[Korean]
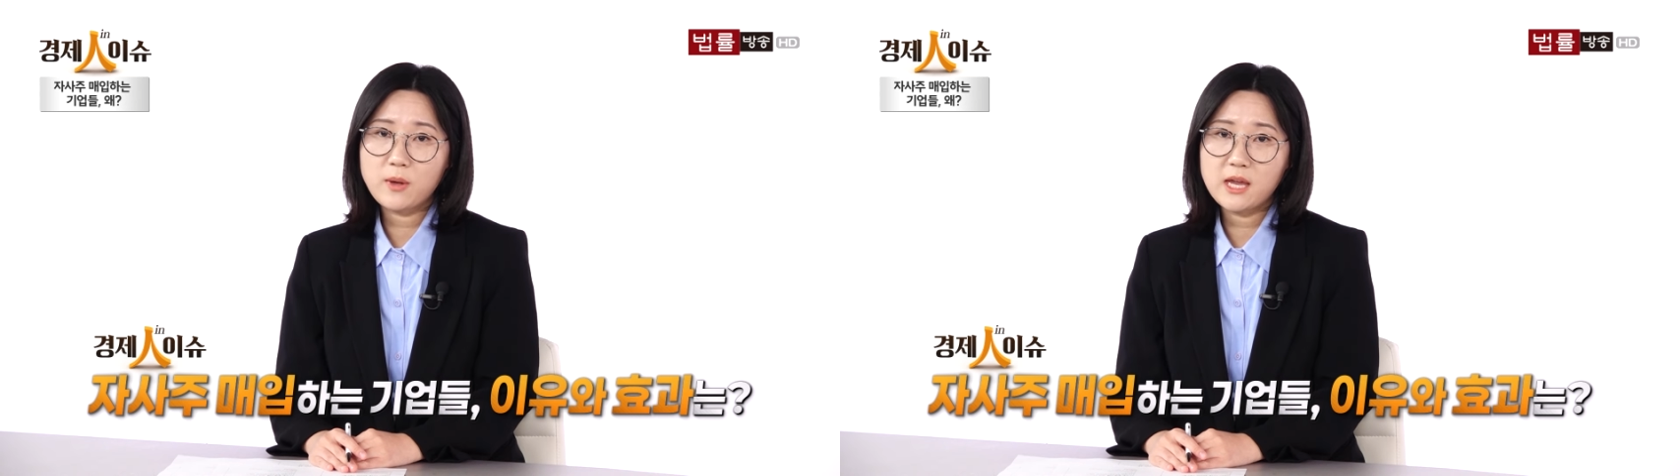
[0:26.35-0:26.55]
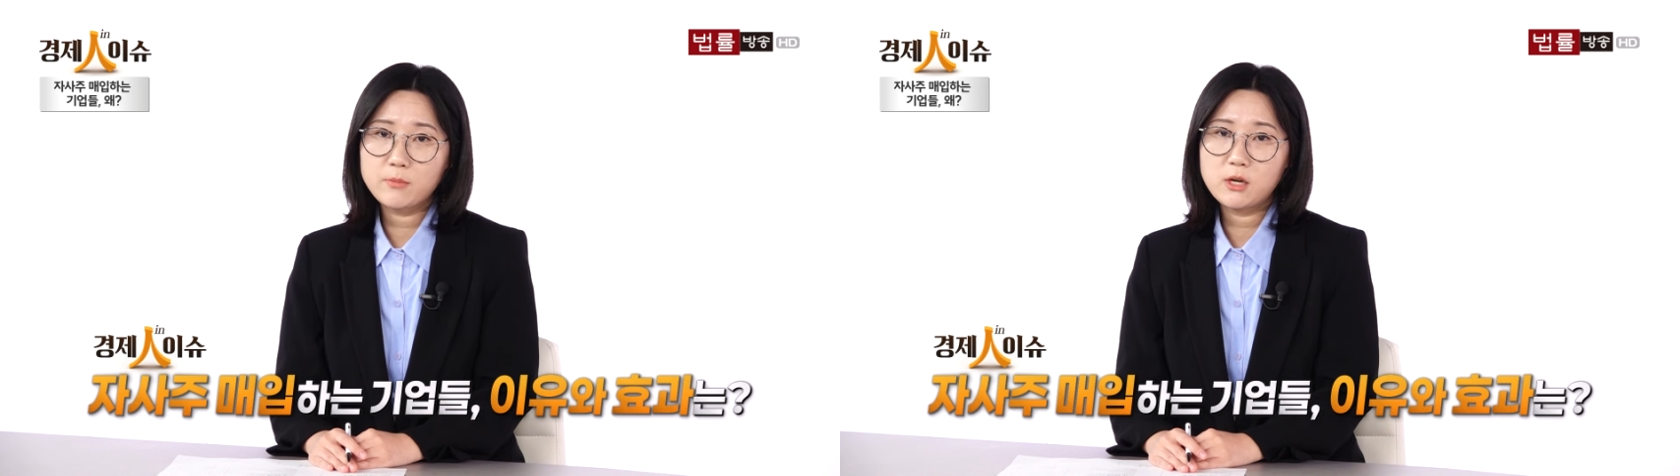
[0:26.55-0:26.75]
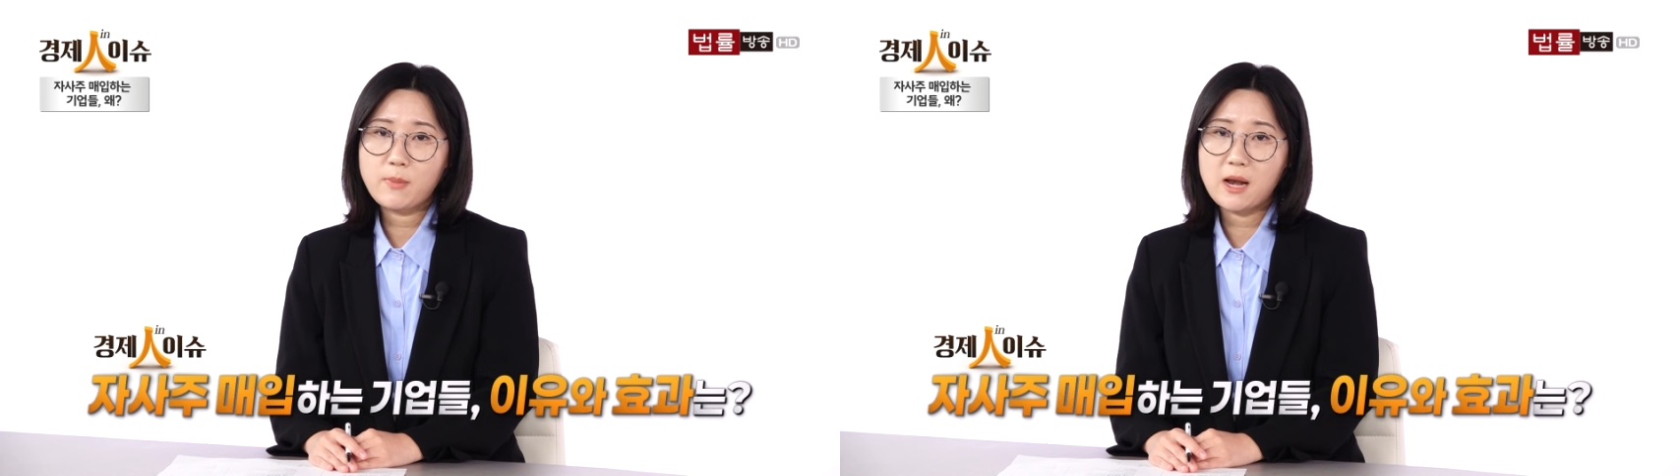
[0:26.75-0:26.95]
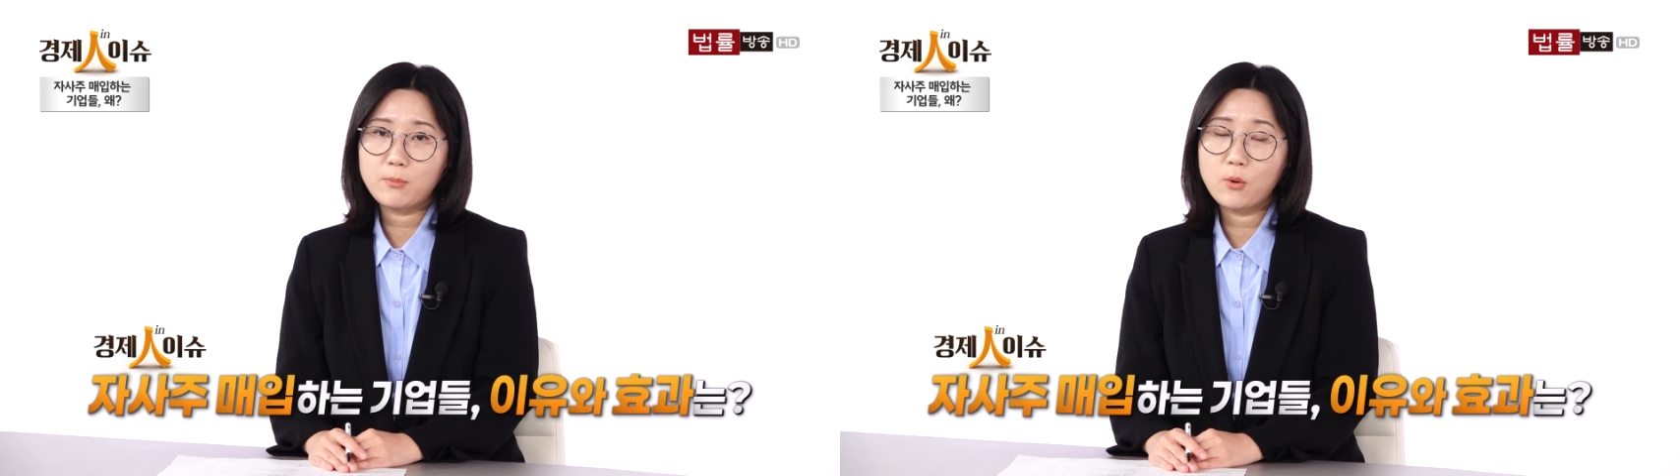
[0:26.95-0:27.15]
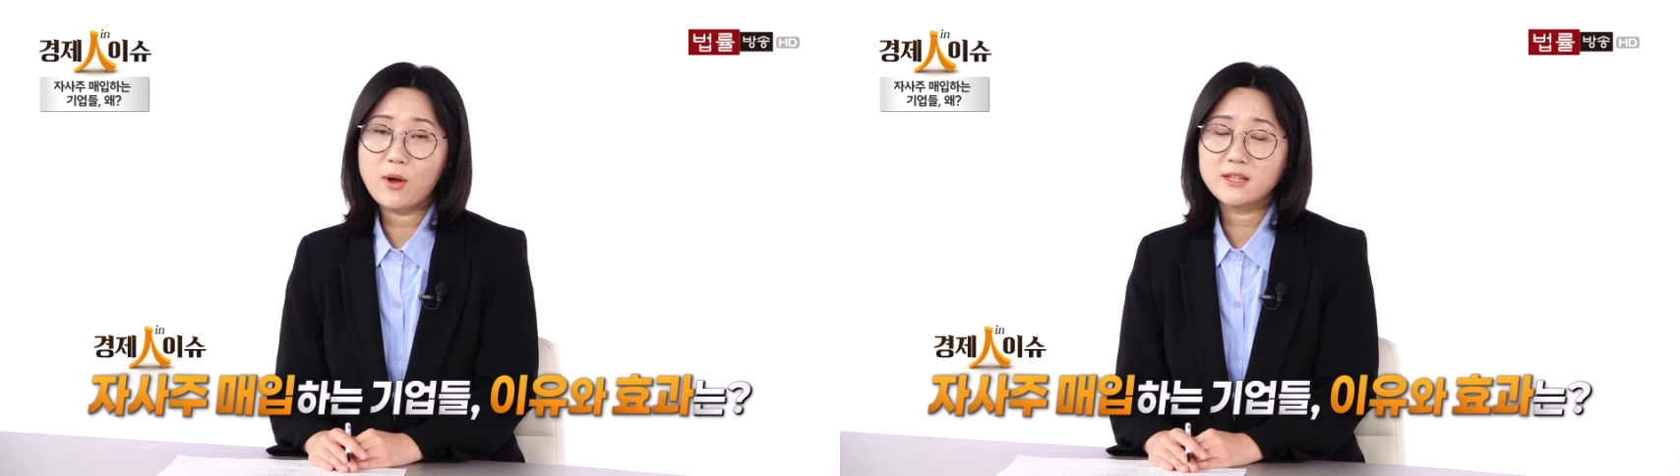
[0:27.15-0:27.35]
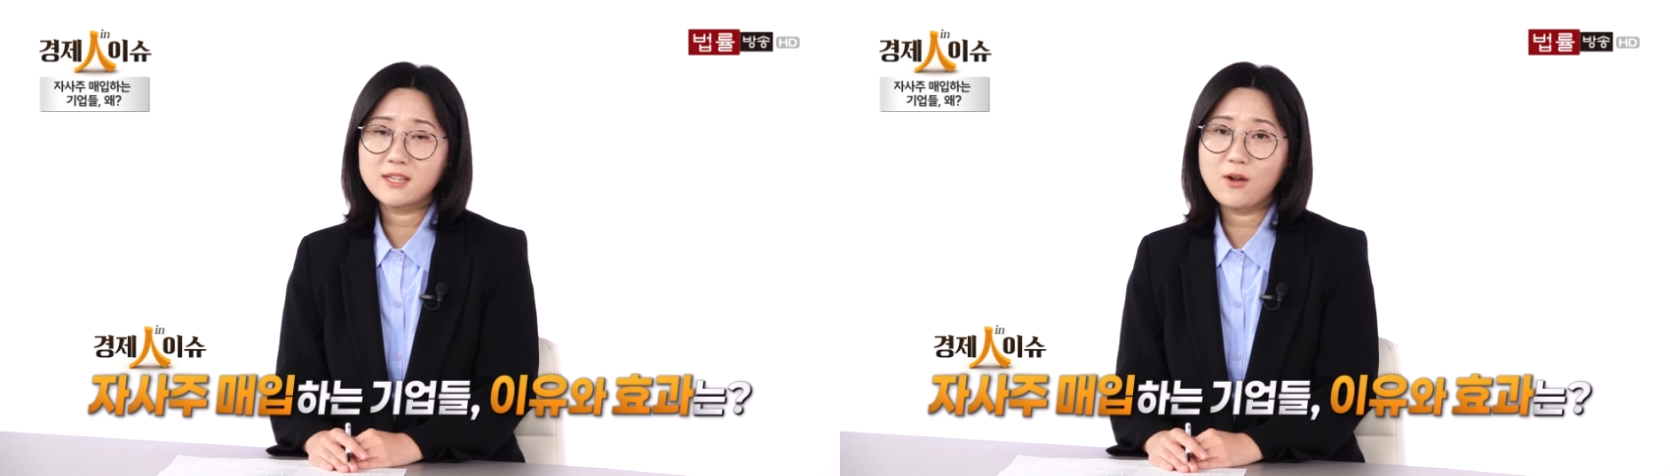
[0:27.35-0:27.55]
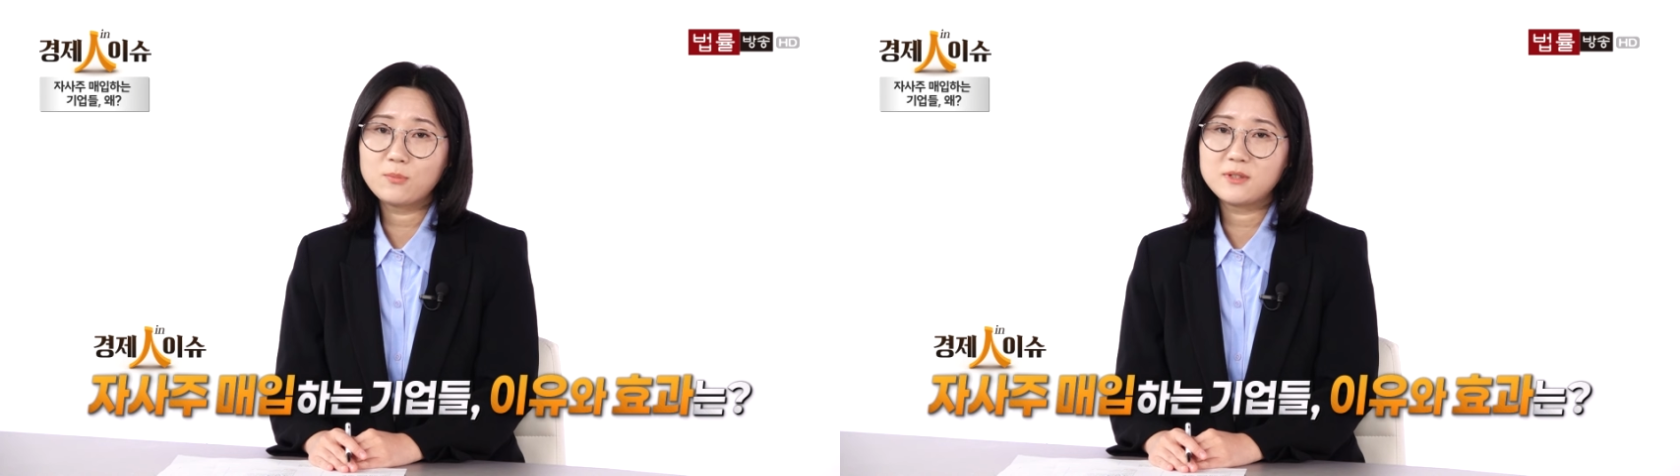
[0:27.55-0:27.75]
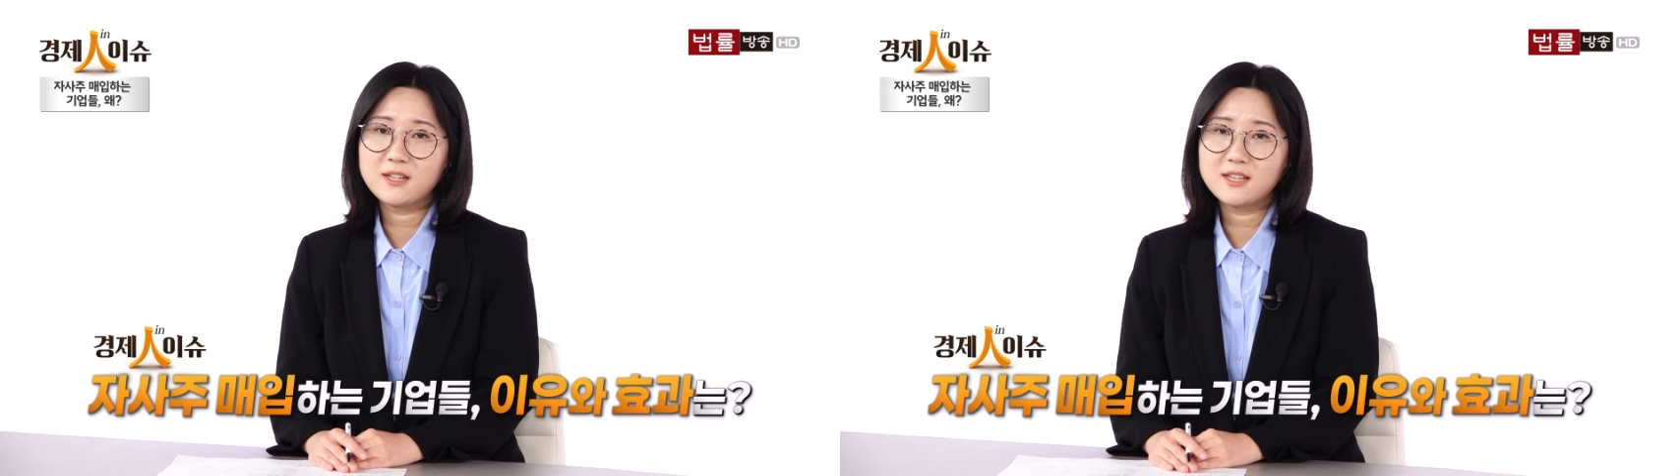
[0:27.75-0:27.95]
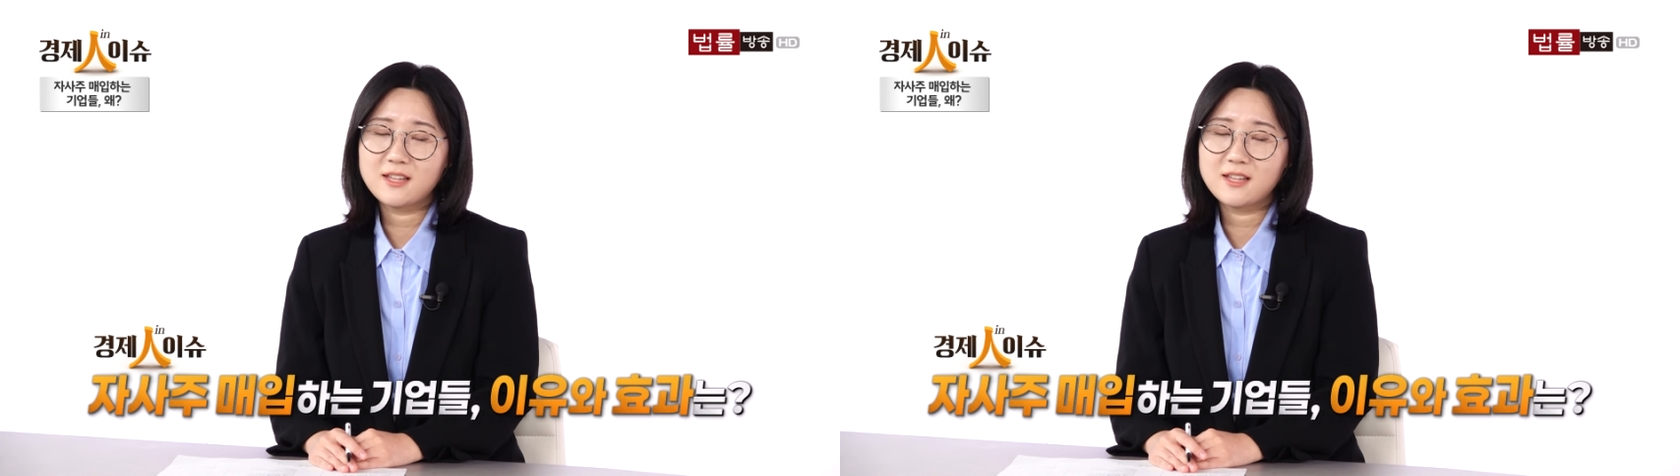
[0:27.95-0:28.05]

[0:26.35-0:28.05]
매입을 발표한 기업들에